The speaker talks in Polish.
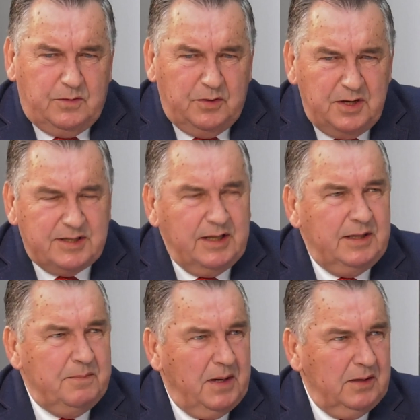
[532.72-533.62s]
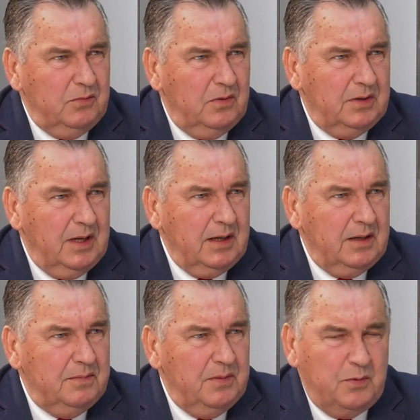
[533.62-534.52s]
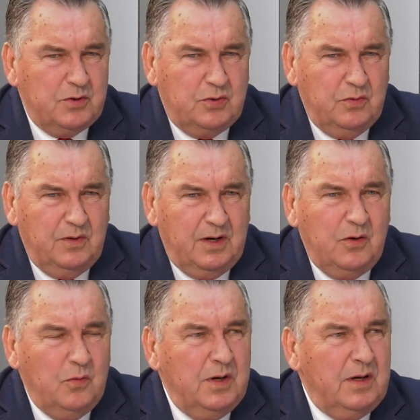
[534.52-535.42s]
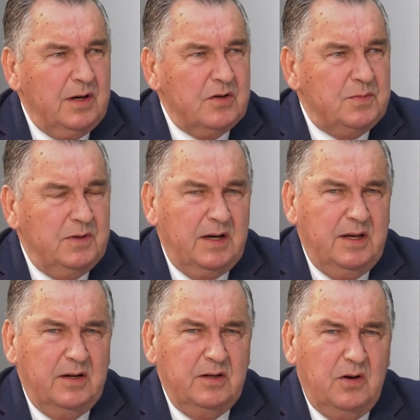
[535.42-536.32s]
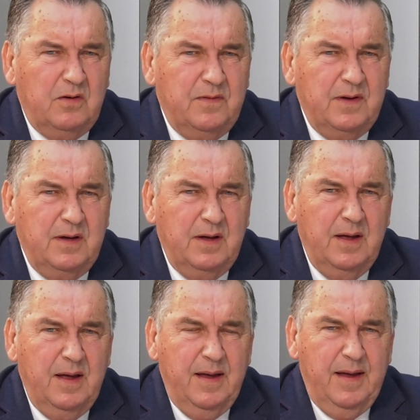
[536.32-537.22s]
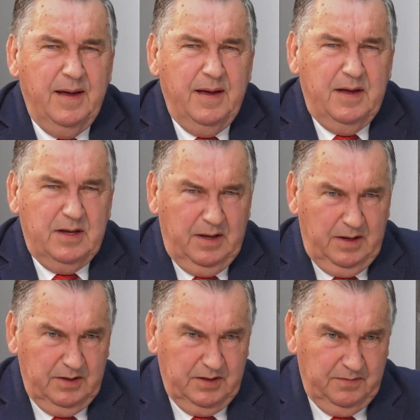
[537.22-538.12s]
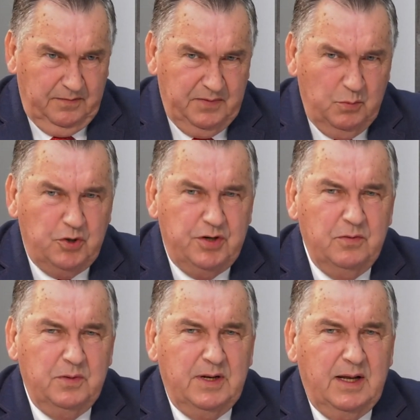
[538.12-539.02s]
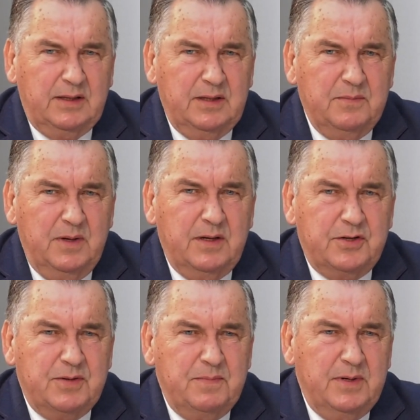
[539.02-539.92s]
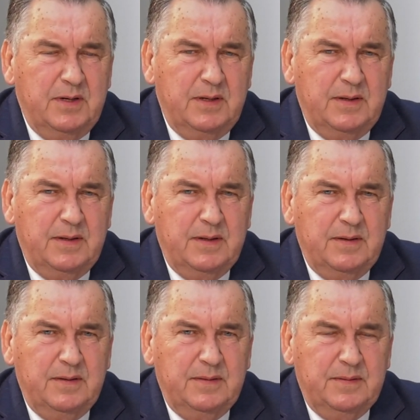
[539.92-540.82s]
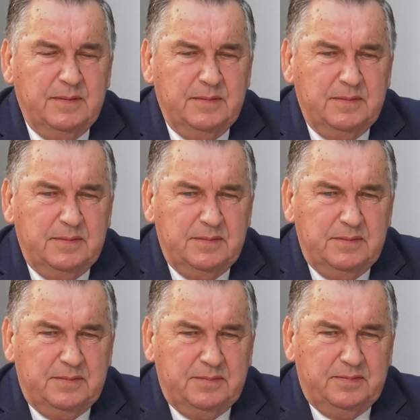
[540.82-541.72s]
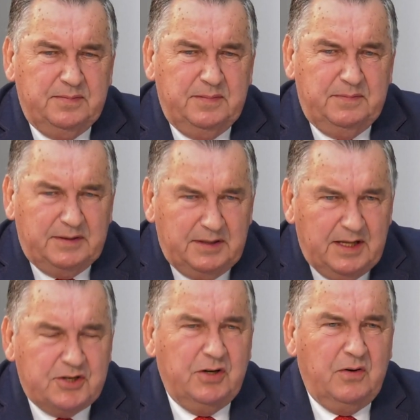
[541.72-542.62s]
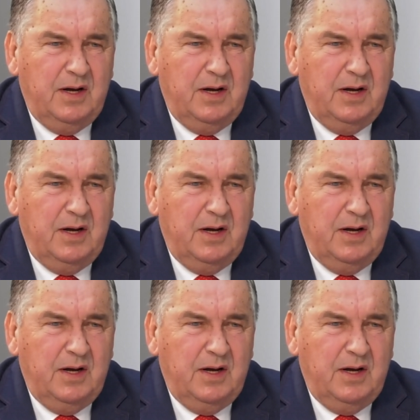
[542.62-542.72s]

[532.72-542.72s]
to niestety padło, tak? Po prostu reguły gry gospodarki rynkowej wymusiły na tym, żeby e, na tych naszych